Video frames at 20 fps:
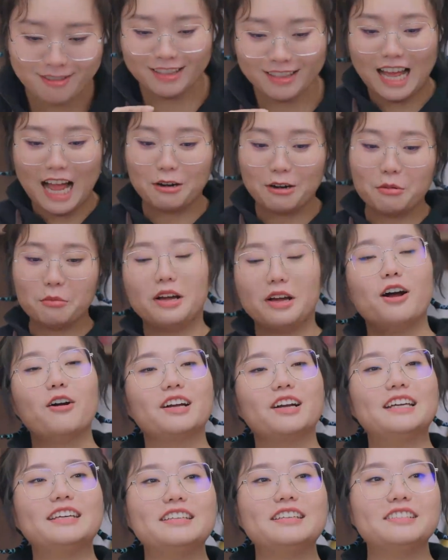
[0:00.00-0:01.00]
他说：“我要
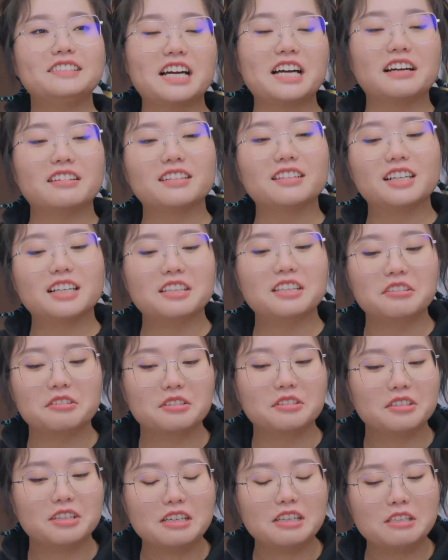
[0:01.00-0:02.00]
跟一个讲一个跟
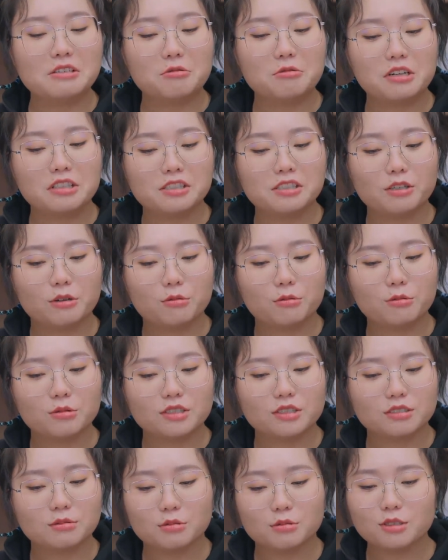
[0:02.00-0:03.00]
你跟你有关的小故
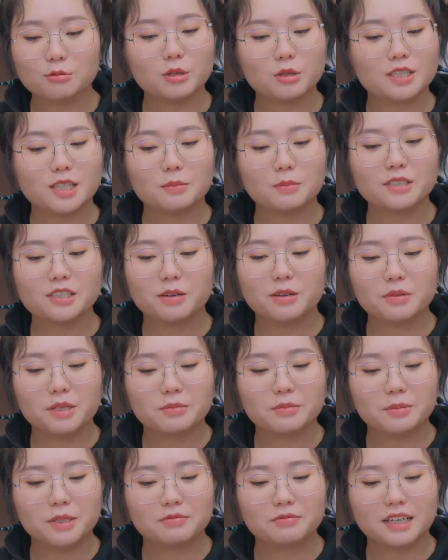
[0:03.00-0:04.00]
事。”我说：“我什么小秘
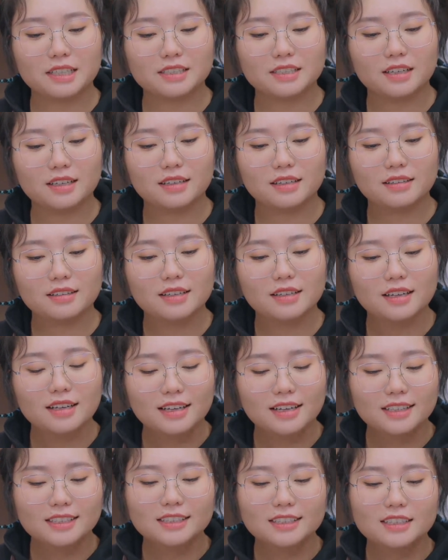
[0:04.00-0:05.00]
密被发现
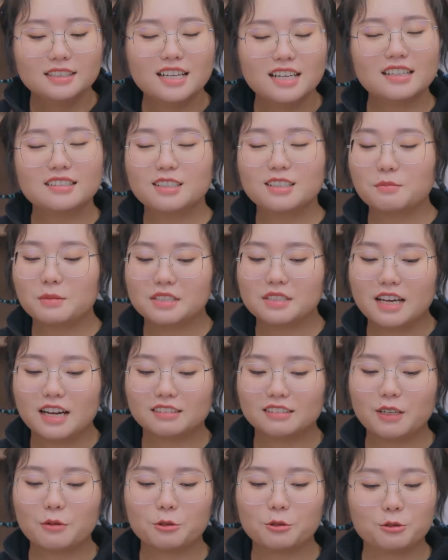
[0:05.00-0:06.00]
了？”既然你这么
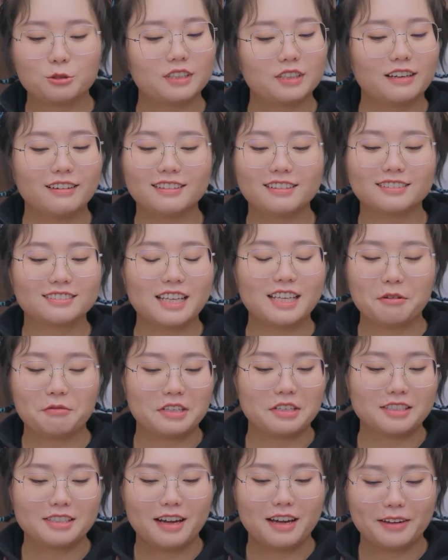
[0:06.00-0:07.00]
想，那我就等一等再
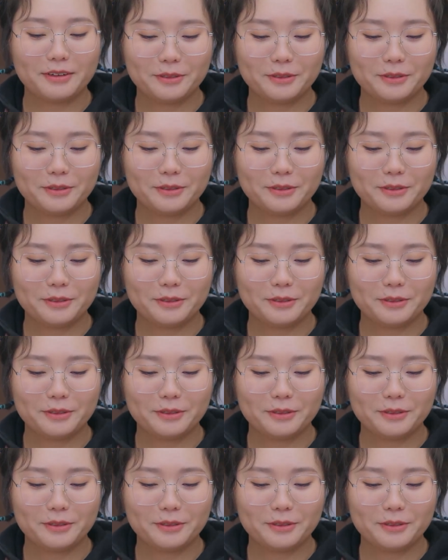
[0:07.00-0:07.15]
分享。